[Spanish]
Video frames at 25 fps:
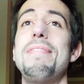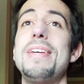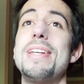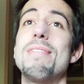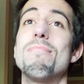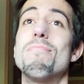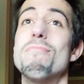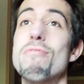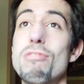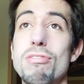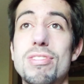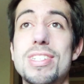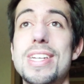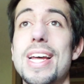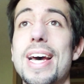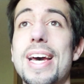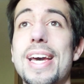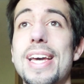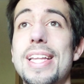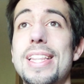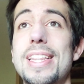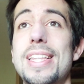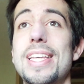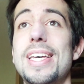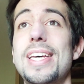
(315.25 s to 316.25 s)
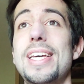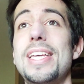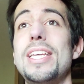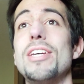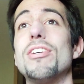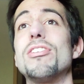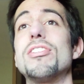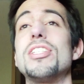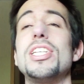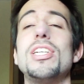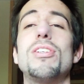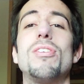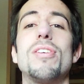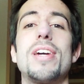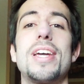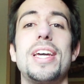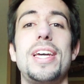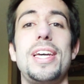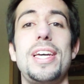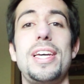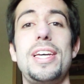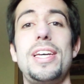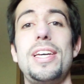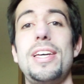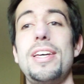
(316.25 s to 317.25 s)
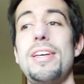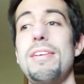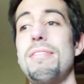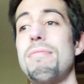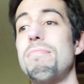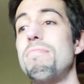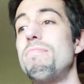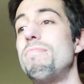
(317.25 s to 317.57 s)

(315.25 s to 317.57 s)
viene mucha gente, ya os digo que